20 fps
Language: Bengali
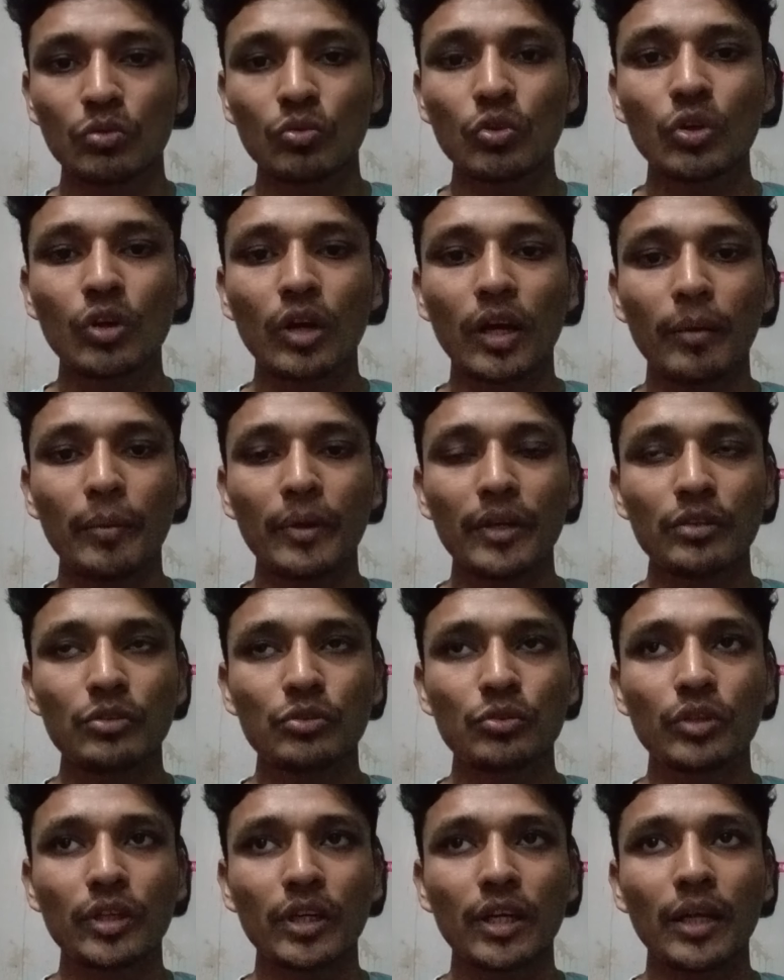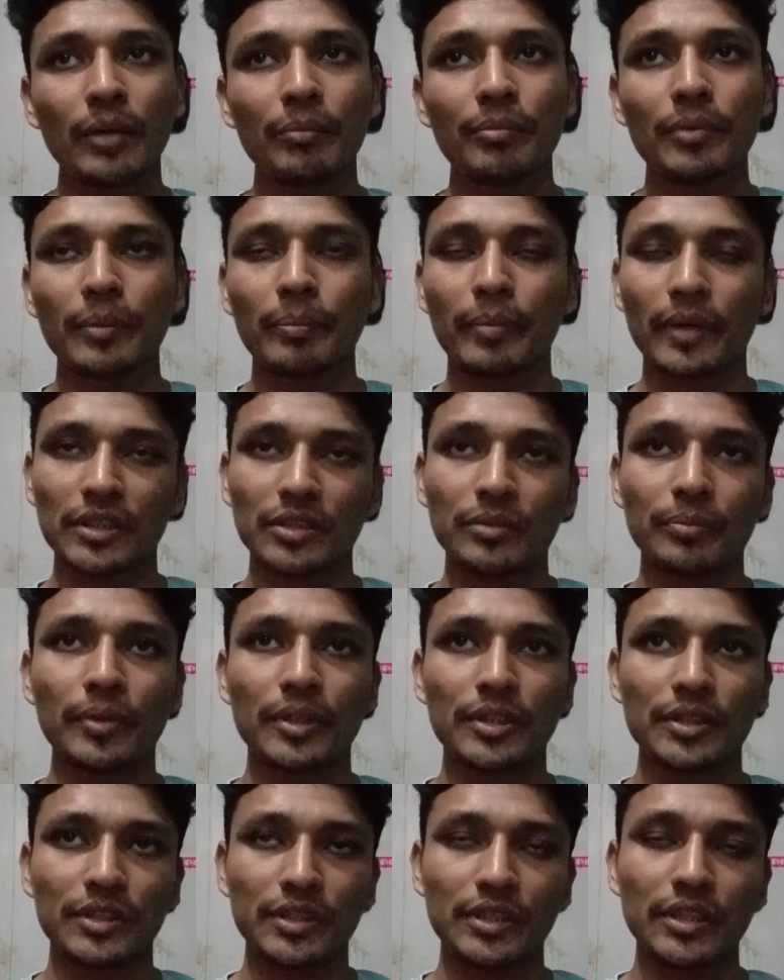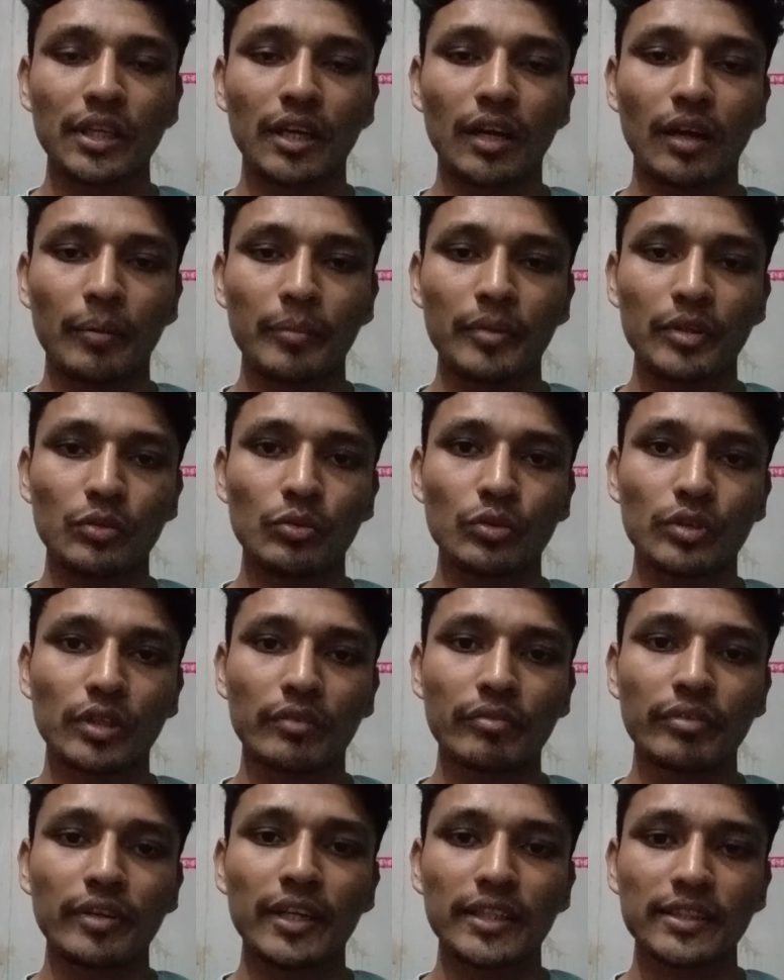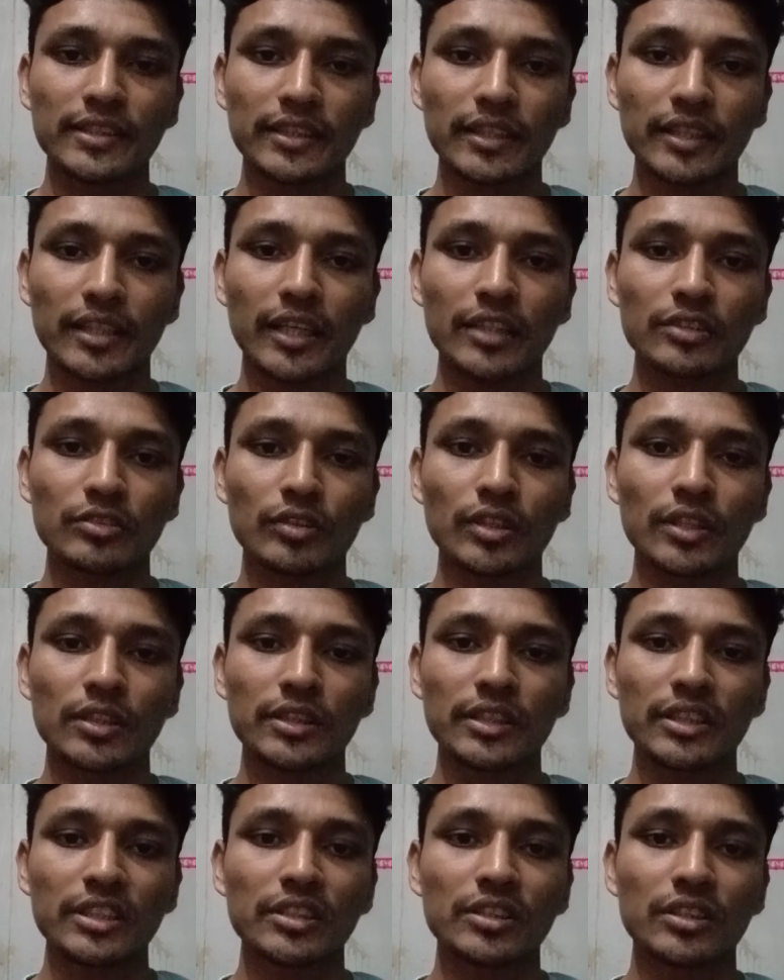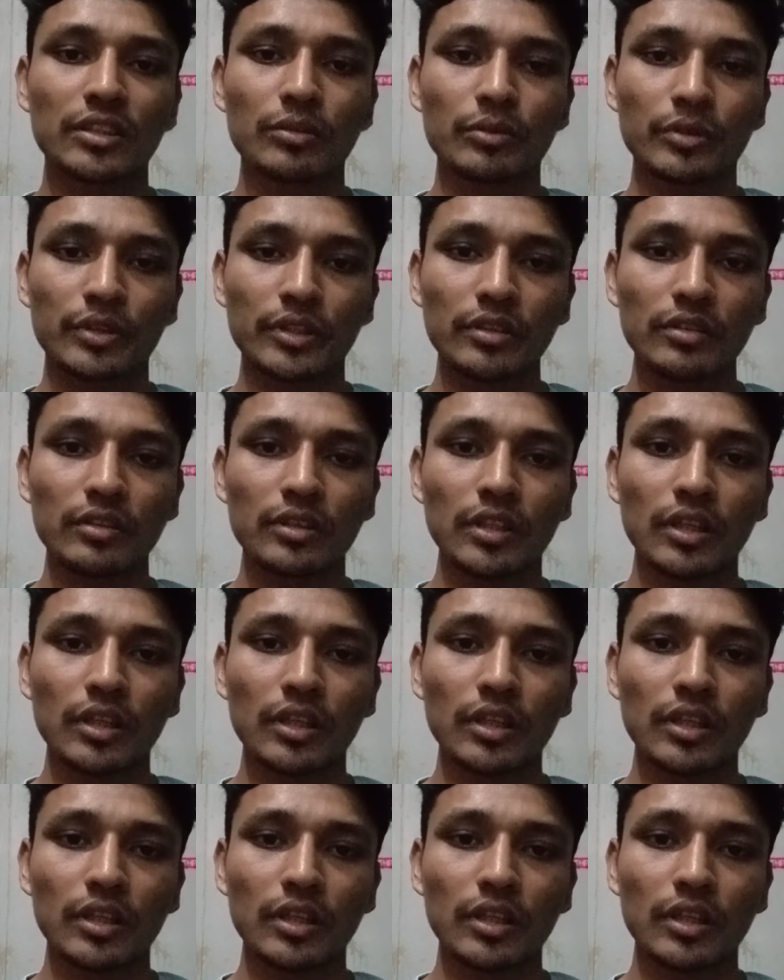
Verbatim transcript: তো আমার স্টুডেন্ট লাইফের পাশাপাশি আমি টুকটাক ফ্রিল্যান্সিংয়ের কাজ করার চেষ্টা করি